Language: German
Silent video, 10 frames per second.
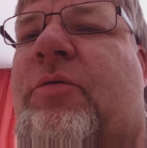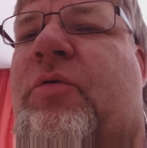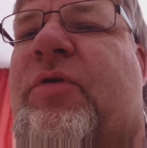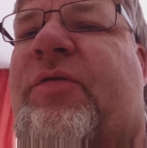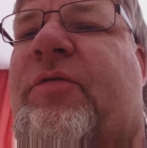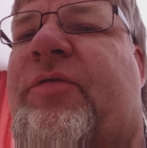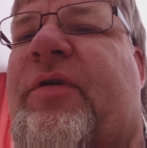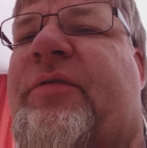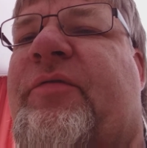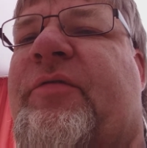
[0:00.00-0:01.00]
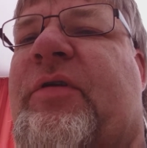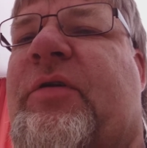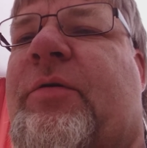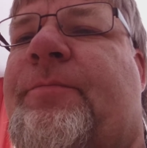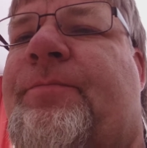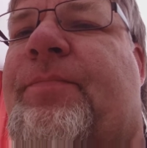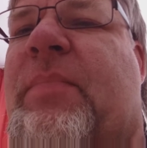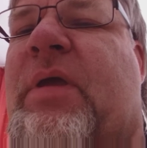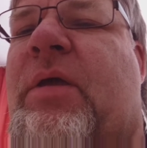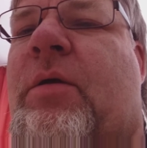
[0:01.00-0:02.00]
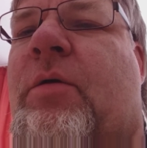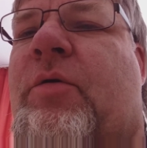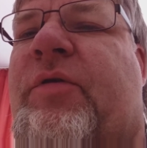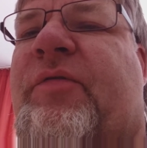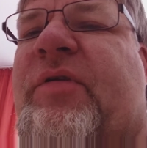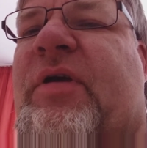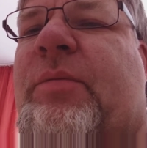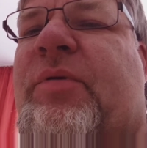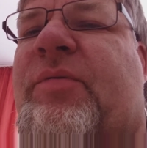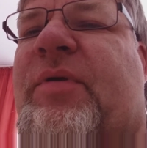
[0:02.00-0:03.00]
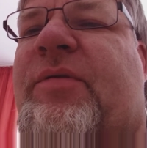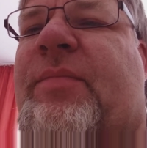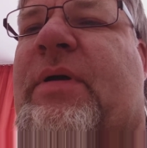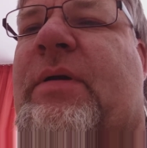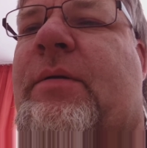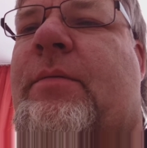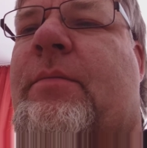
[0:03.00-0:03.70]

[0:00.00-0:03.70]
Nur das info video Und ich würde sagen, bis zum nächsten Mal.